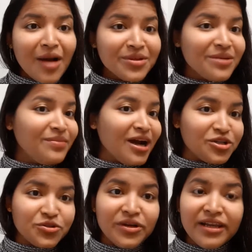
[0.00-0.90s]
আমাদের ব্লাড
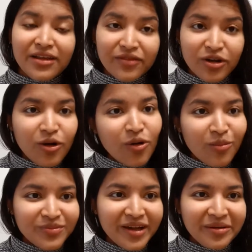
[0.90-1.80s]
সুগার লেভেলও
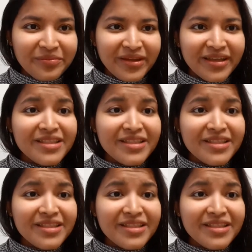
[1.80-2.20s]
কম থাকবে